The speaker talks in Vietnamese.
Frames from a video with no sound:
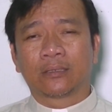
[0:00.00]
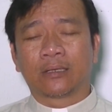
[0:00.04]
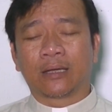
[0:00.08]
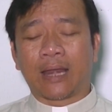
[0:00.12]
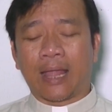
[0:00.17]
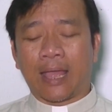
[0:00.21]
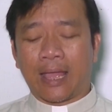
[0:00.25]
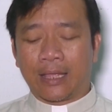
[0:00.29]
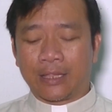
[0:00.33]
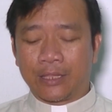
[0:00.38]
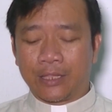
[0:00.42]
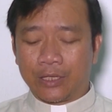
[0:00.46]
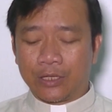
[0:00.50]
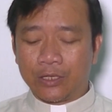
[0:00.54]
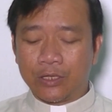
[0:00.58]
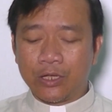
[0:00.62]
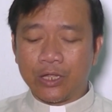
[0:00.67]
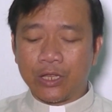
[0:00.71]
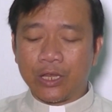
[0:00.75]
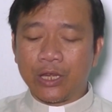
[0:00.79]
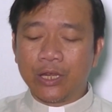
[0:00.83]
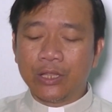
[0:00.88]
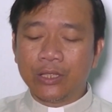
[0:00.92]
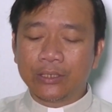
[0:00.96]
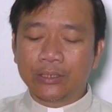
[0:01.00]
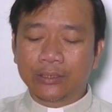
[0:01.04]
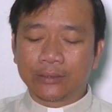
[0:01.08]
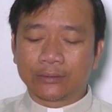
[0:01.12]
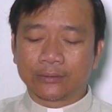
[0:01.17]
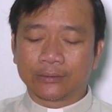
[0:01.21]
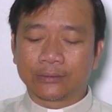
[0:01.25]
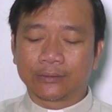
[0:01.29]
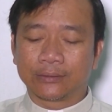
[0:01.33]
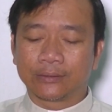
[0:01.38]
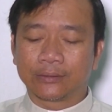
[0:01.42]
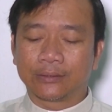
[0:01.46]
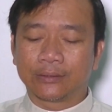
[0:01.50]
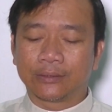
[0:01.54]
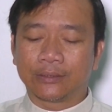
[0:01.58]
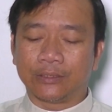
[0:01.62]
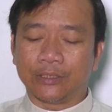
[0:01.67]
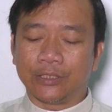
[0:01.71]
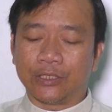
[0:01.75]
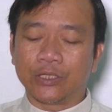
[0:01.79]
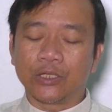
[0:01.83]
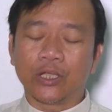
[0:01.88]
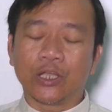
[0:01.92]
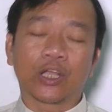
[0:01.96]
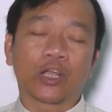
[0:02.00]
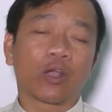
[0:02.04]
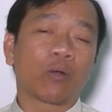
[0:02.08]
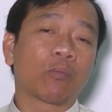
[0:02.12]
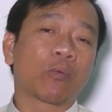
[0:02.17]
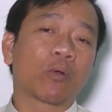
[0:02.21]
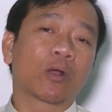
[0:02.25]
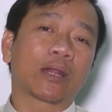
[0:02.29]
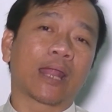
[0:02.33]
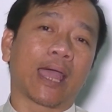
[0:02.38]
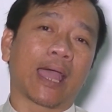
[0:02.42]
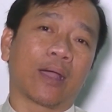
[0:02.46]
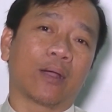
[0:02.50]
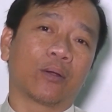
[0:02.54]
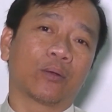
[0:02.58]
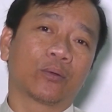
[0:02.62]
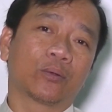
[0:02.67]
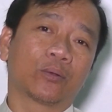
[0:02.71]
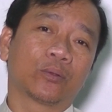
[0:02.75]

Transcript: là những người lương những người không có đạo